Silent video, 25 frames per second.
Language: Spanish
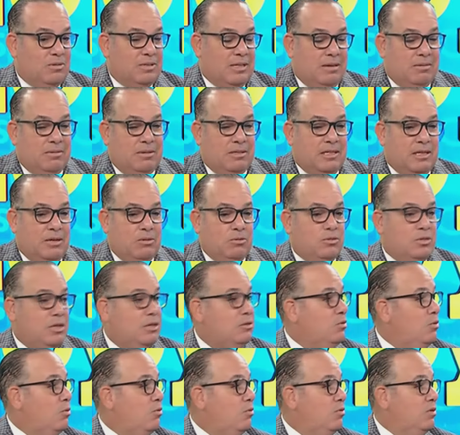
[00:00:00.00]
tal vez tengo un
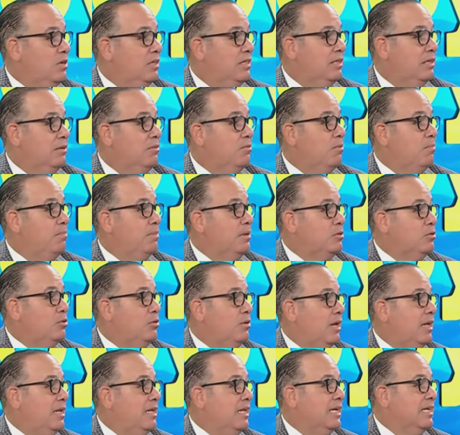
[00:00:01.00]
sesgo cognitivo personal,